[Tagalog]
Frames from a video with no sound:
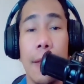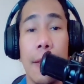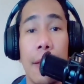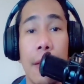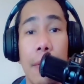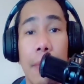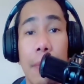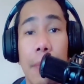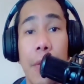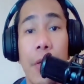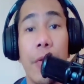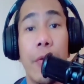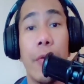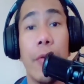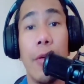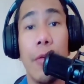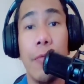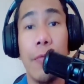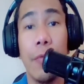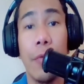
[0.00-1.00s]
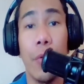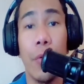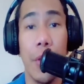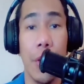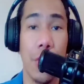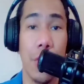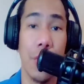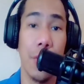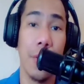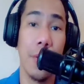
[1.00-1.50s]
Bureau of
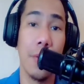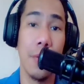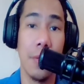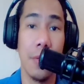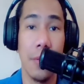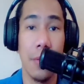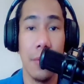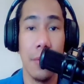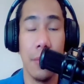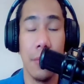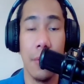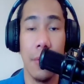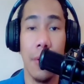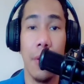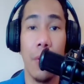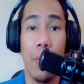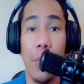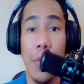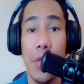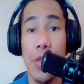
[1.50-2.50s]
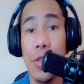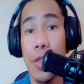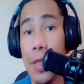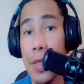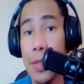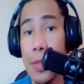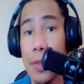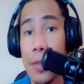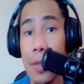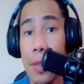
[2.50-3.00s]
Corrections, uh, which
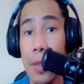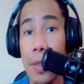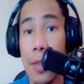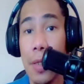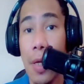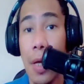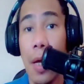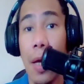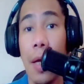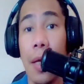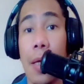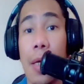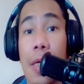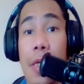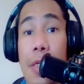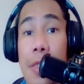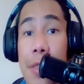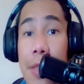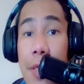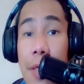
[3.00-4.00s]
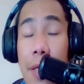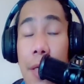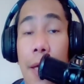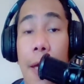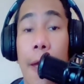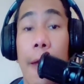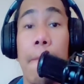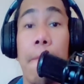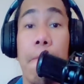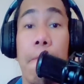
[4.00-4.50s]
is si
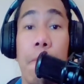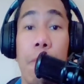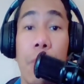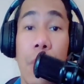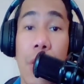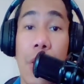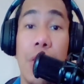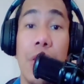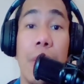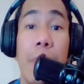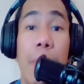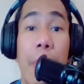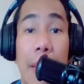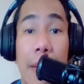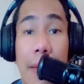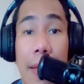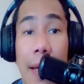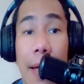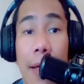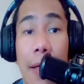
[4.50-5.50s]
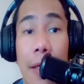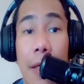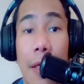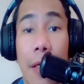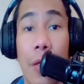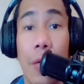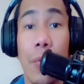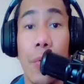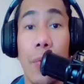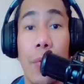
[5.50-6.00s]
DJ Bantag,
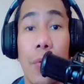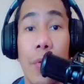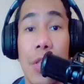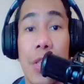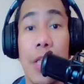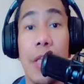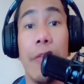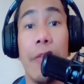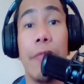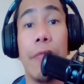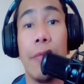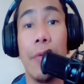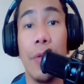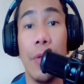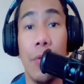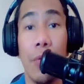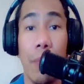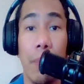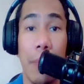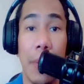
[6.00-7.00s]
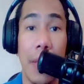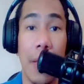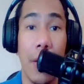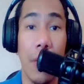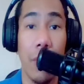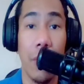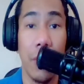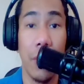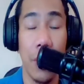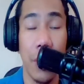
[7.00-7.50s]
yung chief nung
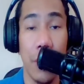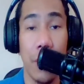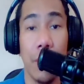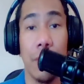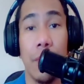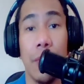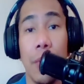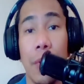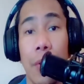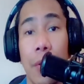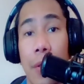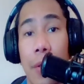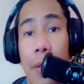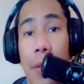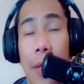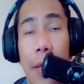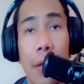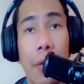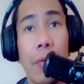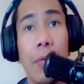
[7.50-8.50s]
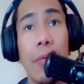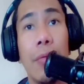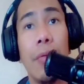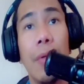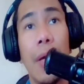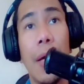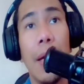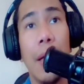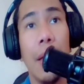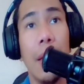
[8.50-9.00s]
panahong yon.
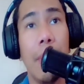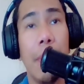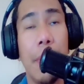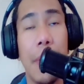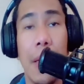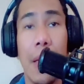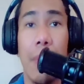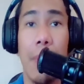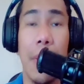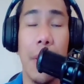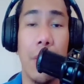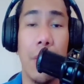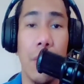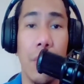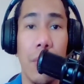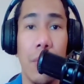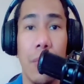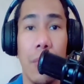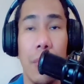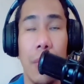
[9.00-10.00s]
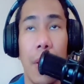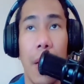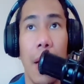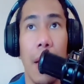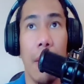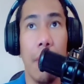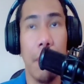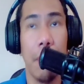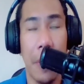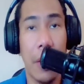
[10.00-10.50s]
Ngayon, ang ibinabato, uh,
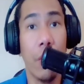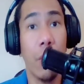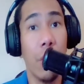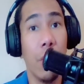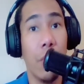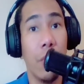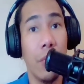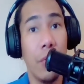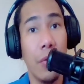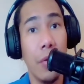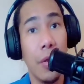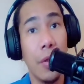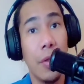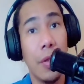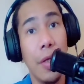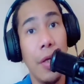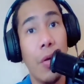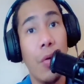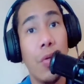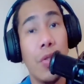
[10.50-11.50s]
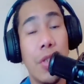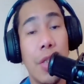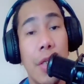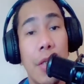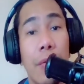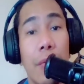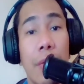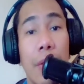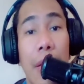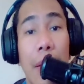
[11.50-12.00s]
pero yung DOJ
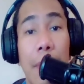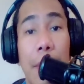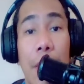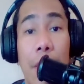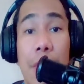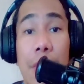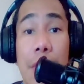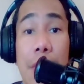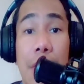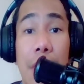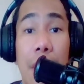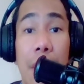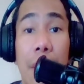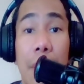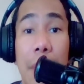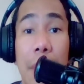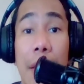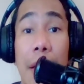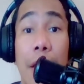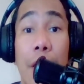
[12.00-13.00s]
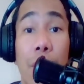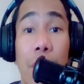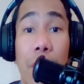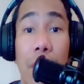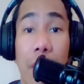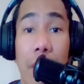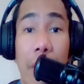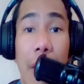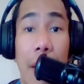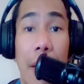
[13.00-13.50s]
nung time yon is si Minardo
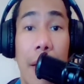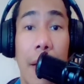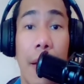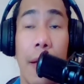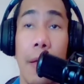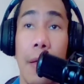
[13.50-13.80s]
Guevara.